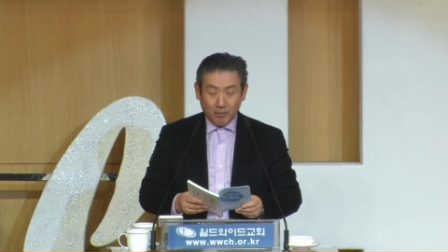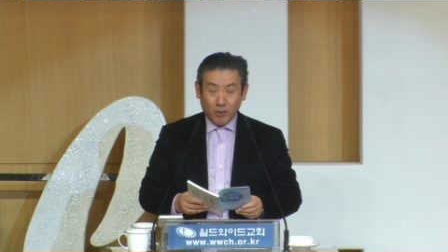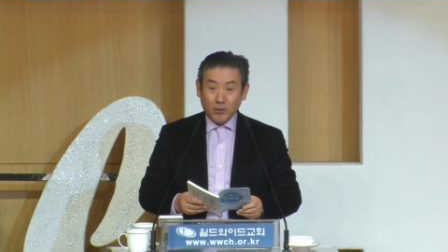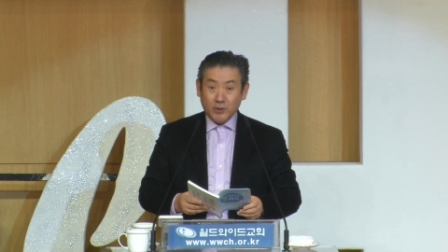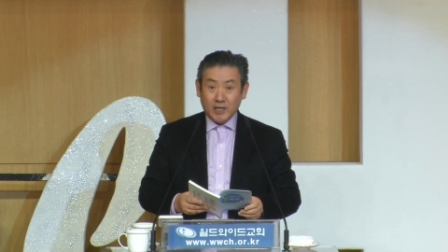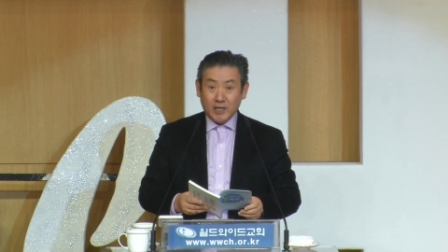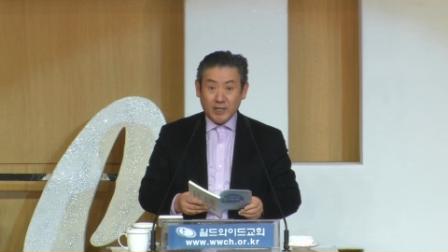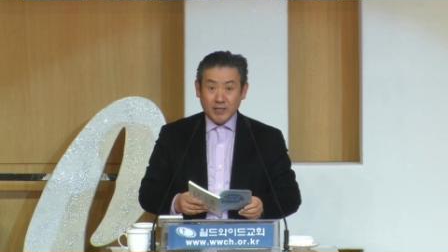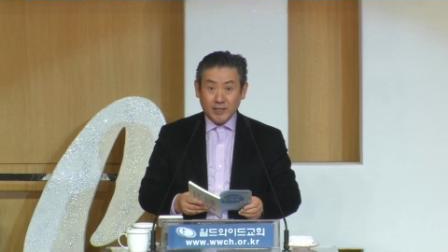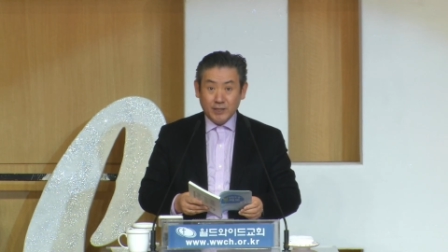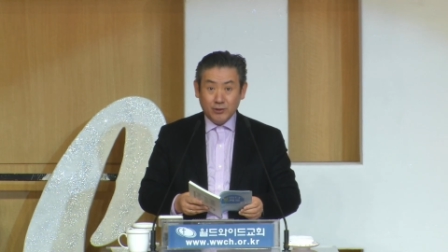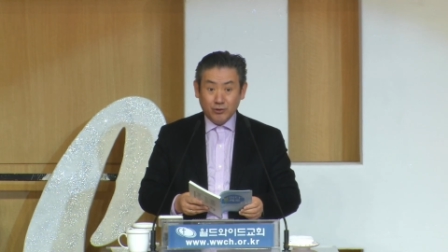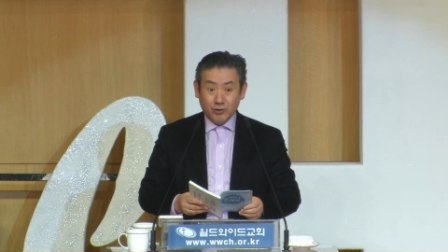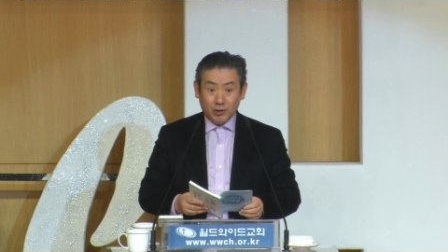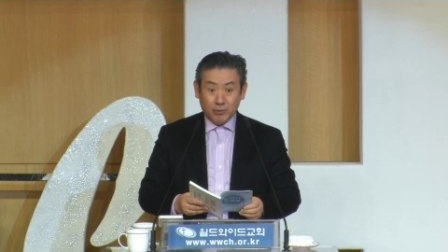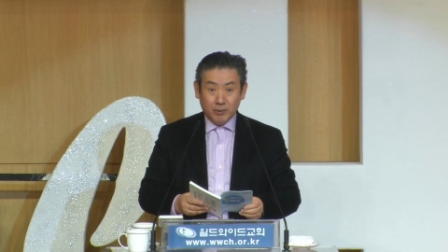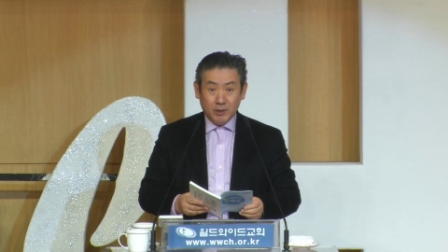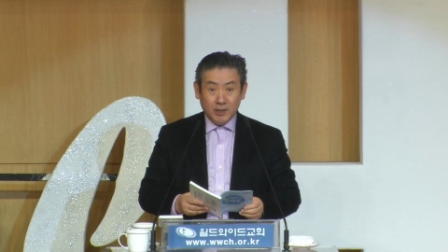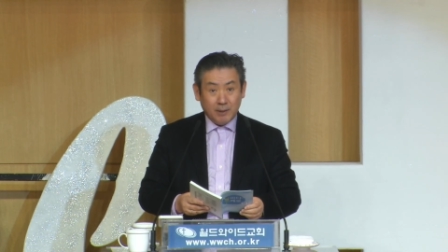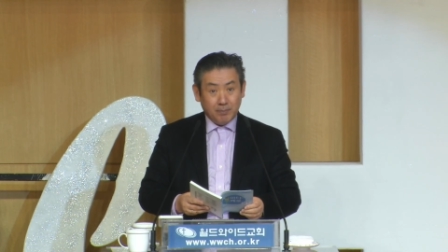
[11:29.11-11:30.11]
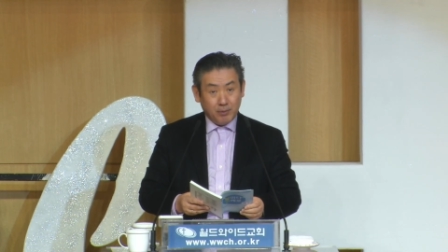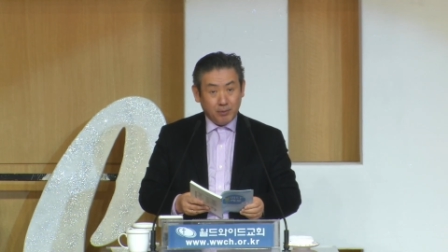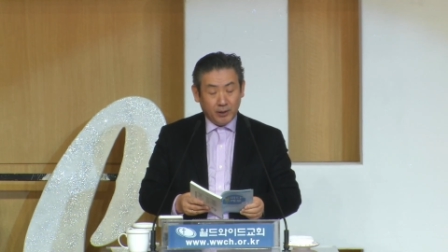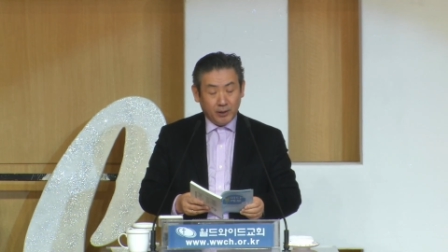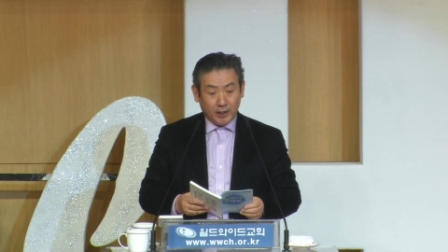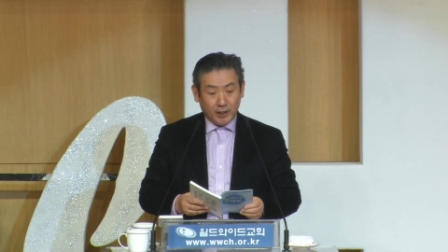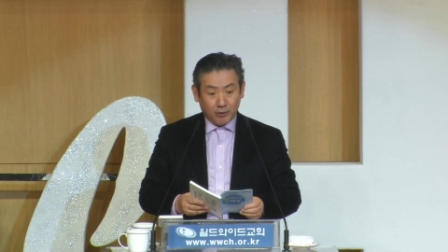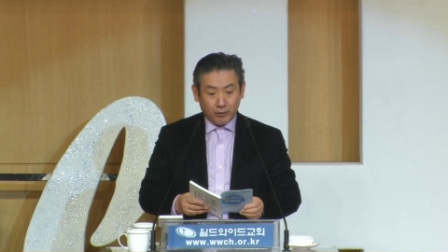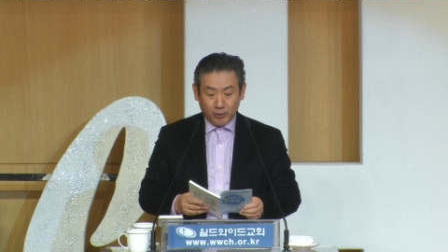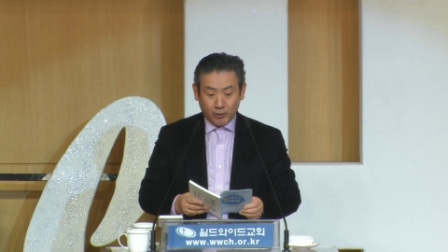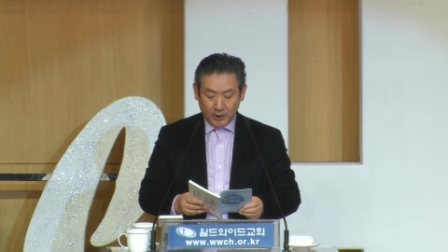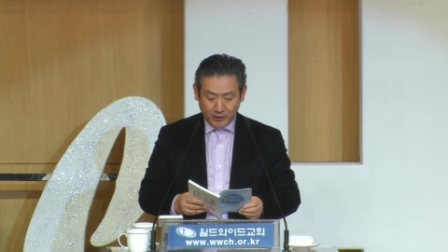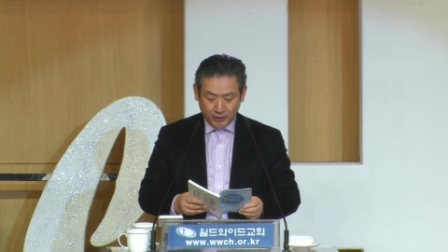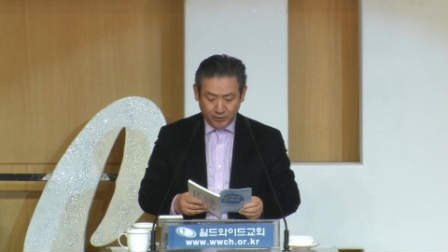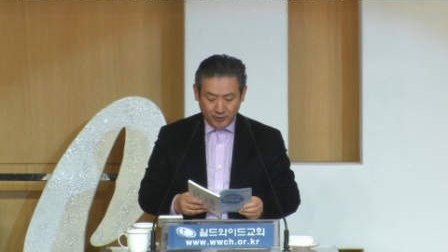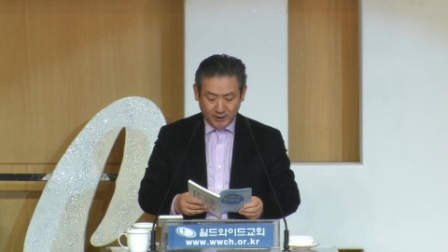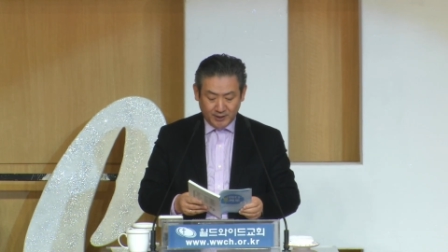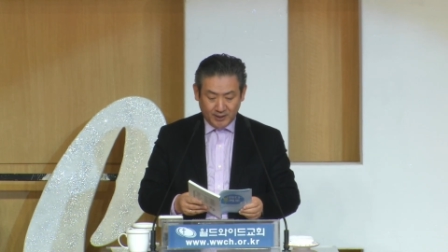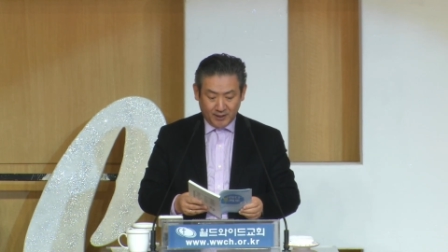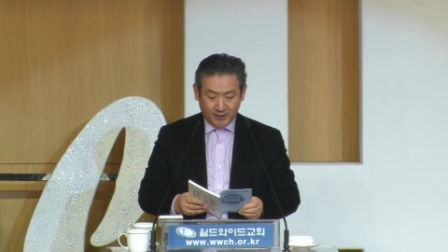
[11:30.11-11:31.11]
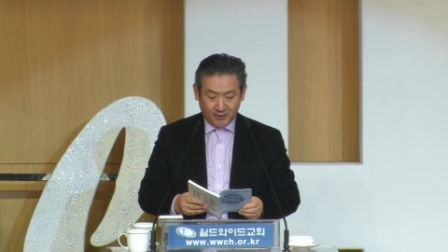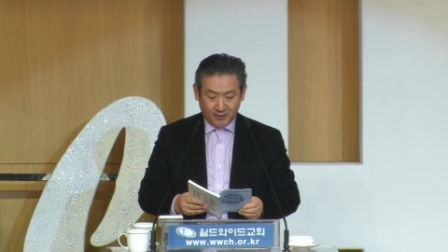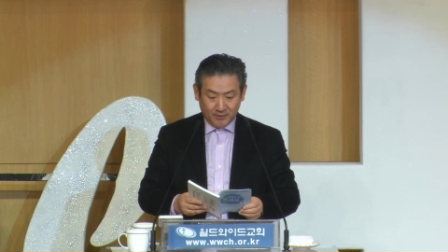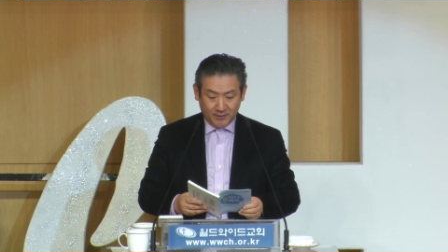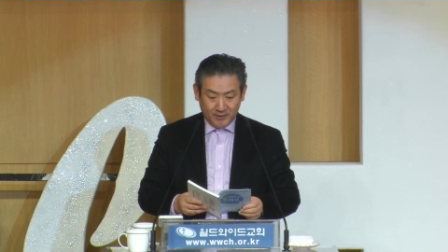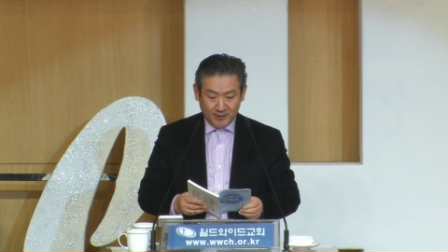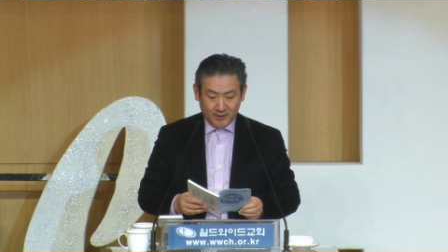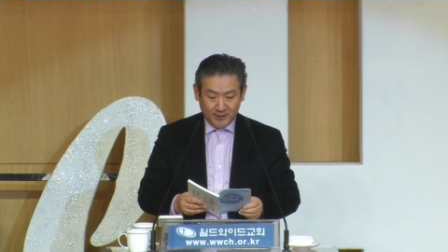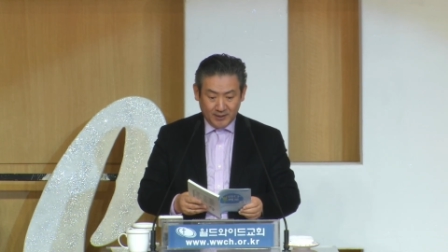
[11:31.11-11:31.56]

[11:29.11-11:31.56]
목자이신 주님을 예표한다고도 할 수 있어요.